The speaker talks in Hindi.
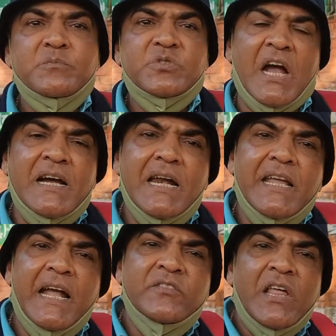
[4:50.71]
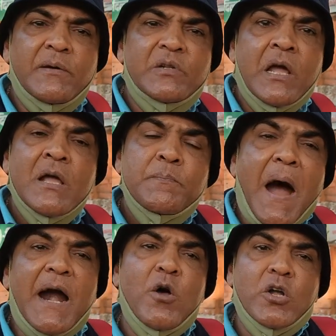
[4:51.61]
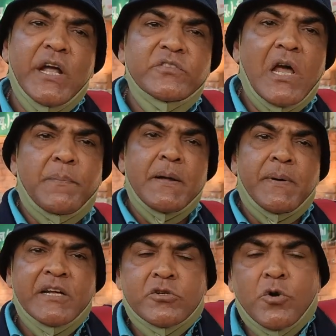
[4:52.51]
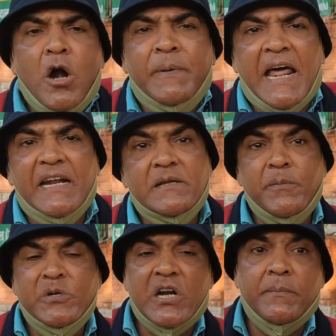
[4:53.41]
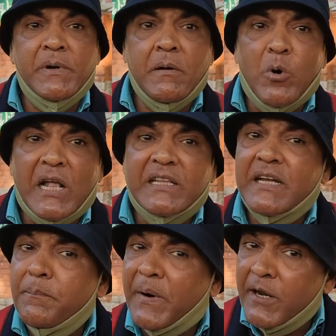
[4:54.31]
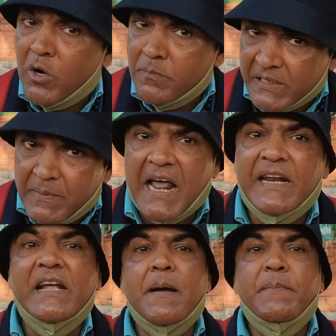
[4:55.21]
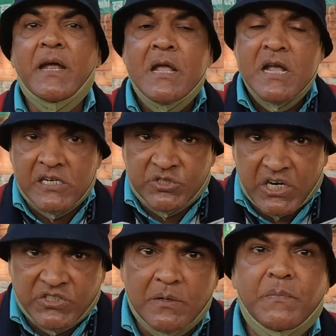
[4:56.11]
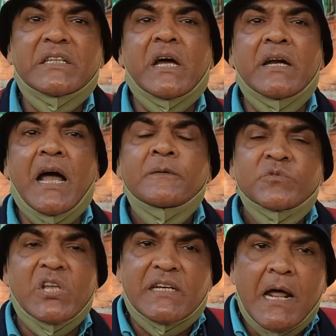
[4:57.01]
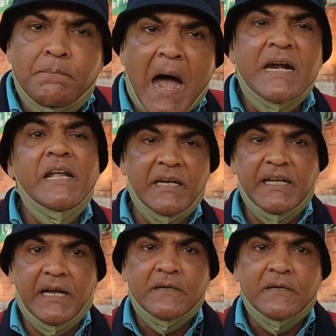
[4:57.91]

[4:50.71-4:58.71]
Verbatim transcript: जंगल के अंदर पहाड़ों के अंदर बड़े बड़े रोड बना रहे हैं जबकि मिस्टर कमेटी में बोला था कि बड़े रोड मत बनाना यहाँ पे कंस्ट्रक्शन मत करना सरकार मान नहीं रही है